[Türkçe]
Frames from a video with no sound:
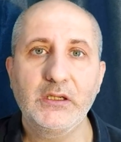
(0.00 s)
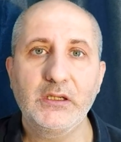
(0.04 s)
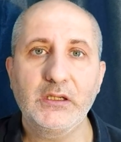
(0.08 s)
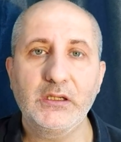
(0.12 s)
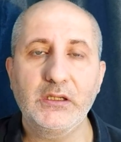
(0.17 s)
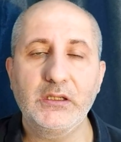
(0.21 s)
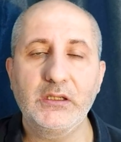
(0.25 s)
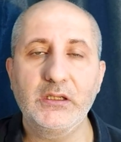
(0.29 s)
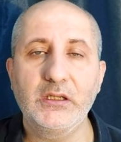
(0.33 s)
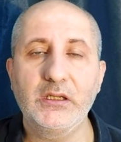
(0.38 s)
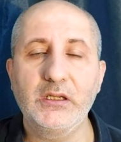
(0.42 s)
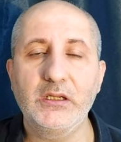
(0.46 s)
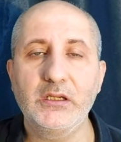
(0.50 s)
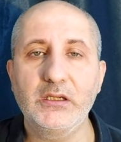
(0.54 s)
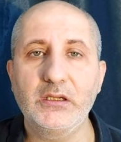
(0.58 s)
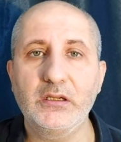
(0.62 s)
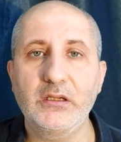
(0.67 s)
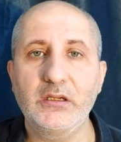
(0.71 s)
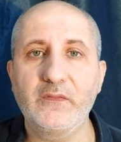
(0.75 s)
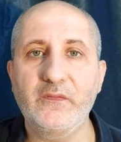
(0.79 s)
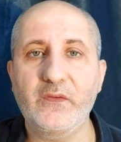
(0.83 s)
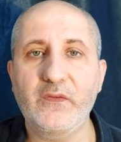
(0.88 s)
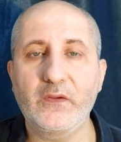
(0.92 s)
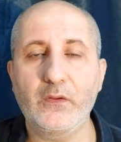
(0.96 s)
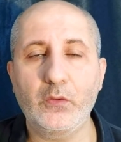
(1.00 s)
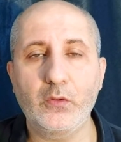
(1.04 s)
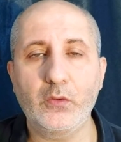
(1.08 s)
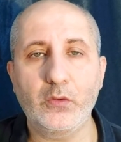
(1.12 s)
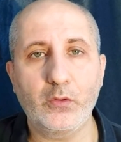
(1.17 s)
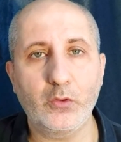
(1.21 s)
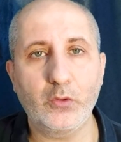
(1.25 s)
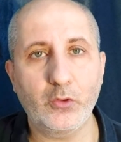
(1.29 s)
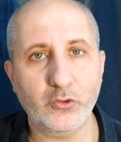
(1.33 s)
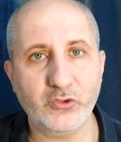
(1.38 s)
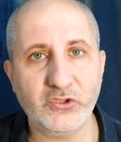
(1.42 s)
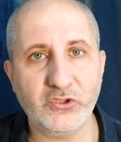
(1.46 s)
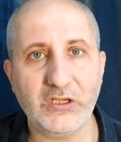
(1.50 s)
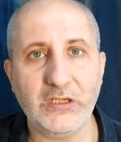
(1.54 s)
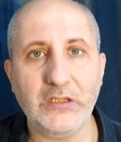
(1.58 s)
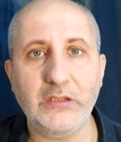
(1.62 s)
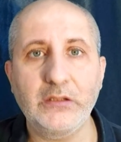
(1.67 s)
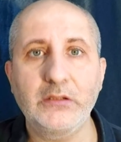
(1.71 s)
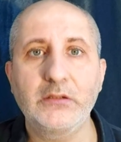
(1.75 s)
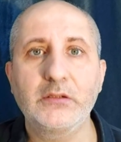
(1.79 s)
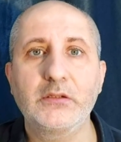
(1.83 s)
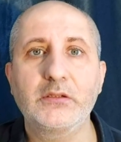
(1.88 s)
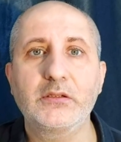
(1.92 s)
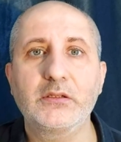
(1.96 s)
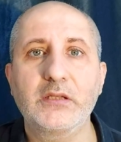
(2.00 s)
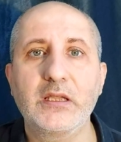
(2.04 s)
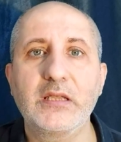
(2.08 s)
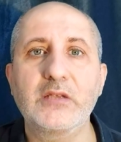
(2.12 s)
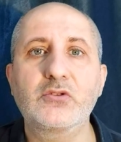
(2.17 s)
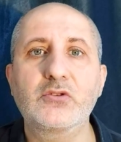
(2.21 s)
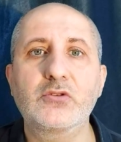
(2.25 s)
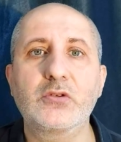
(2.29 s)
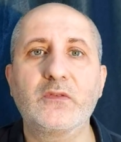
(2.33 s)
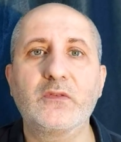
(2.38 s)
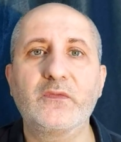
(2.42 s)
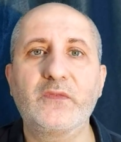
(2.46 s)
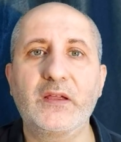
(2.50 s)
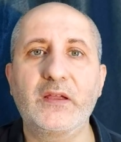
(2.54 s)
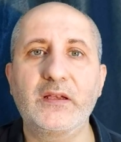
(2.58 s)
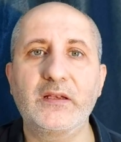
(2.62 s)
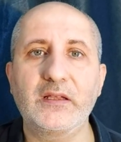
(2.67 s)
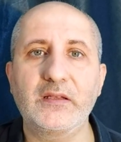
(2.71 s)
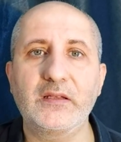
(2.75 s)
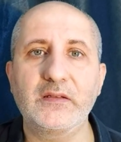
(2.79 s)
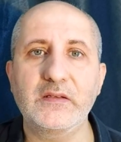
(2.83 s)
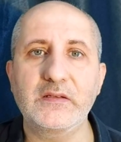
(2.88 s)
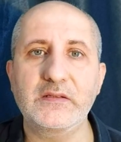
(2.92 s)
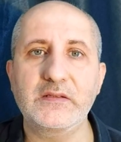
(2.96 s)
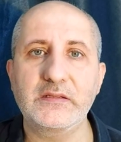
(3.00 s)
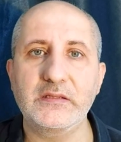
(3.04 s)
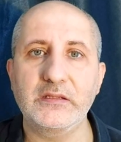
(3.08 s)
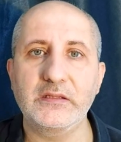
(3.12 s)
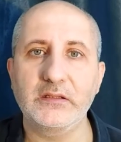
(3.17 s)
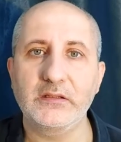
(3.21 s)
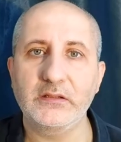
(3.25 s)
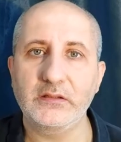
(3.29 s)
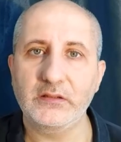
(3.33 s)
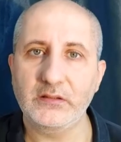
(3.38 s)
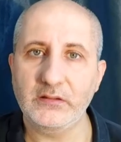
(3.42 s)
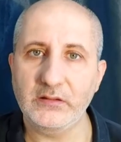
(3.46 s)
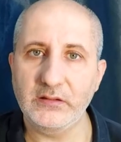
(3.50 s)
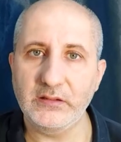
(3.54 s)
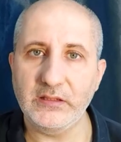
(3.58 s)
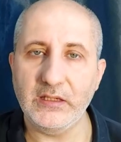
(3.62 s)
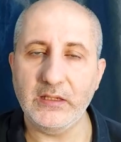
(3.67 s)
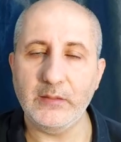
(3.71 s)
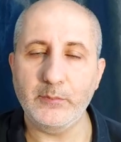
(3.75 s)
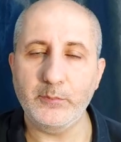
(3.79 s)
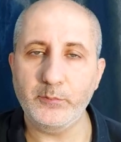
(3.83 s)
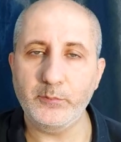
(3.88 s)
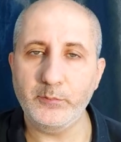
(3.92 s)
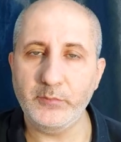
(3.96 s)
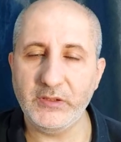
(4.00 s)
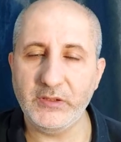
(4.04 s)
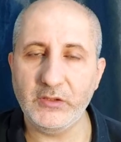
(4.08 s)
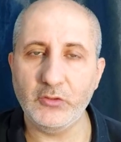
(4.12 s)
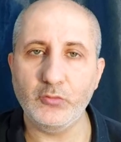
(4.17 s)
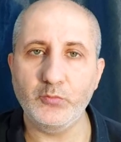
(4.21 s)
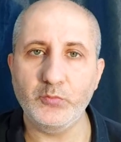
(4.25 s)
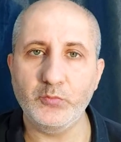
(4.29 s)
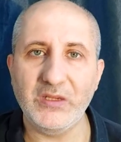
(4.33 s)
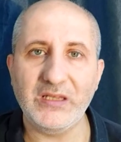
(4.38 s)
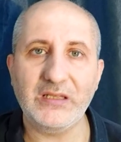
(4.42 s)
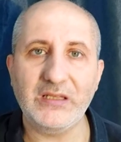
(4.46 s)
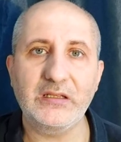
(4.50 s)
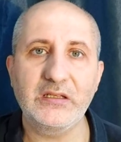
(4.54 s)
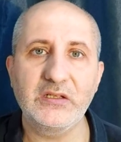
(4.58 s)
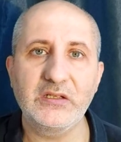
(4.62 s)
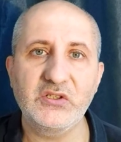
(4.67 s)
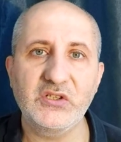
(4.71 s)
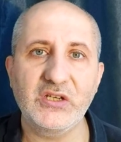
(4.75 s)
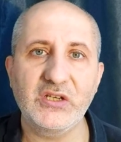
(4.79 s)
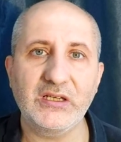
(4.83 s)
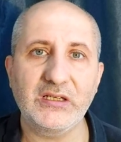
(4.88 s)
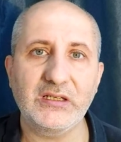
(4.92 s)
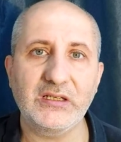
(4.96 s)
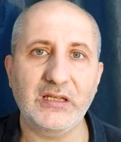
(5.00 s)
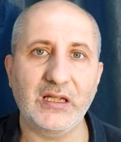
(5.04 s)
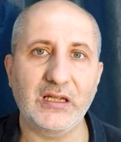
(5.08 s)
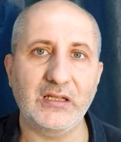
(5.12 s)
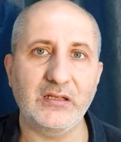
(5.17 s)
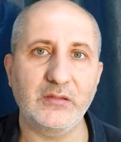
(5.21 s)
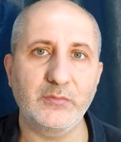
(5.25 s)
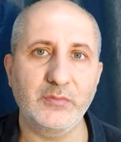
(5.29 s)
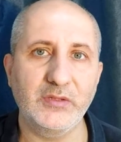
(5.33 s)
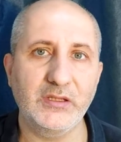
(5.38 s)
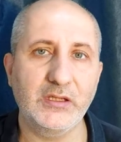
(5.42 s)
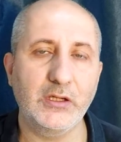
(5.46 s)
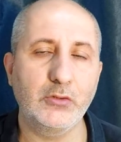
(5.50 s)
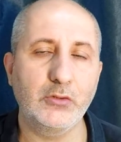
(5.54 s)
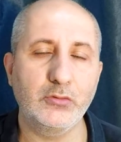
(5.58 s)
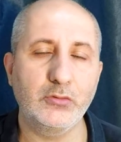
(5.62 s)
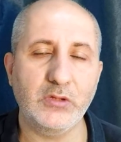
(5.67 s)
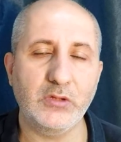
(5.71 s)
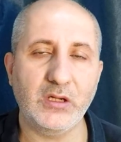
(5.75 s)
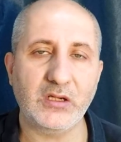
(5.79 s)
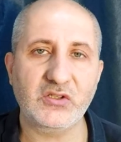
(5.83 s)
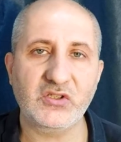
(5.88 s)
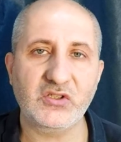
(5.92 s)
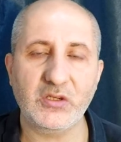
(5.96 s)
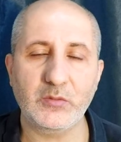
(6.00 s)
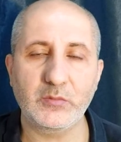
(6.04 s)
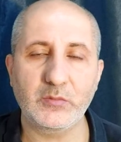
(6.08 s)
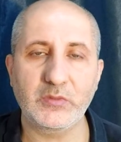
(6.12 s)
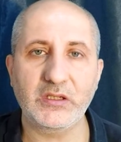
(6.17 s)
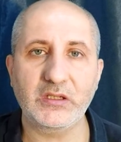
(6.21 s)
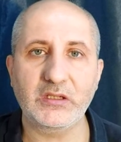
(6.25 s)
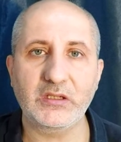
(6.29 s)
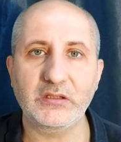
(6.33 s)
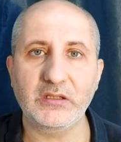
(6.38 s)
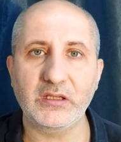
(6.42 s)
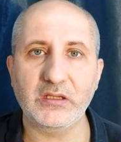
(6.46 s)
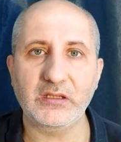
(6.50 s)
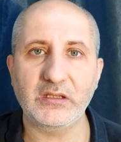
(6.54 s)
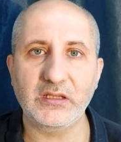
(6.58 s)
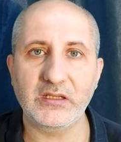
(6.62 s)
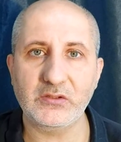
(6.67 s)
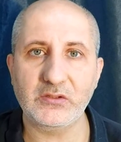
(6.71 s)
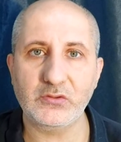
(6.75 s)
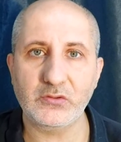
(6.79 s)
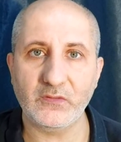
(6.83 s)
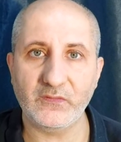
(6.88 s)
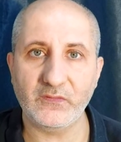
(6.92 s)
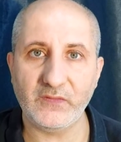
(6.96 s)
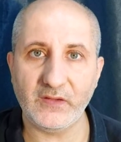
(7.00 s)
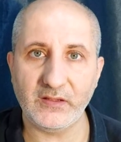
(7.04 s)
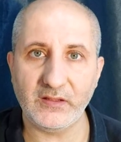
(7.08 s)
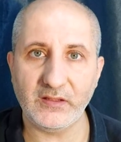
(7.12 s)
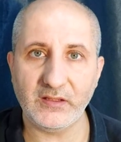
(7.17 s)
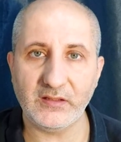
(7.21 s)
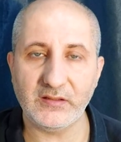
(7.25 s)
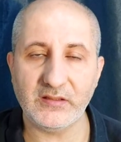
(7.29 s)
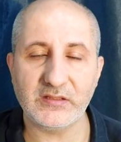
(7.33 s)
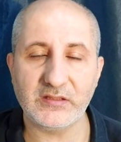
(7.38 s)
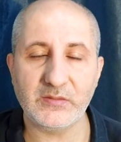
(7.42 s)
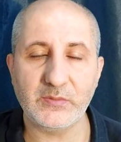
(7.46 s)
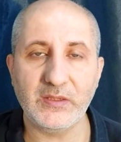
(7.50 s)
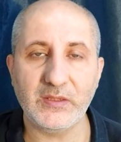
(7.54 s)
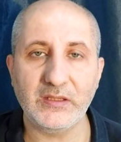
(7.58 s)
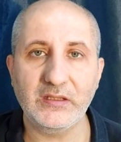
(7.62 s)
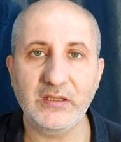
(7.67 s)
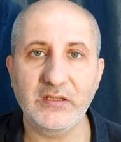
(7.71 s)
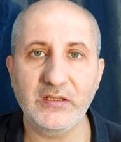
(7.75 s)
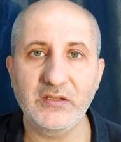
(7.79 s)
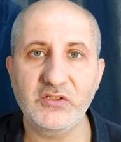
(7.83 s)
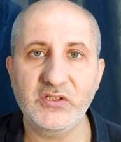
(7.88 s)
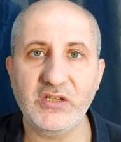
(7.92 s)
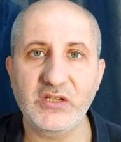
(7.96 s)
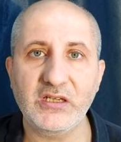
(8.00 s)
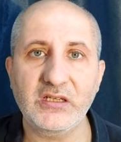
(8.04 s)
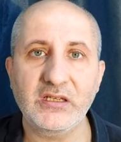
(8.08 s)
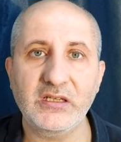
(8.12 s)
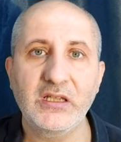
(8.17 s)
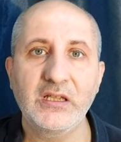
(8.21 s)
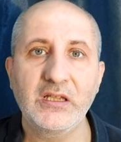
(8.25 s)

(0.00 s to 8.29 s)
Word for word: E, Hoca Getson Fernandez'i yine bir gün bekleyecek. Yani 1 Eylül akşamına kadar Gerson Fernandez beklenecek.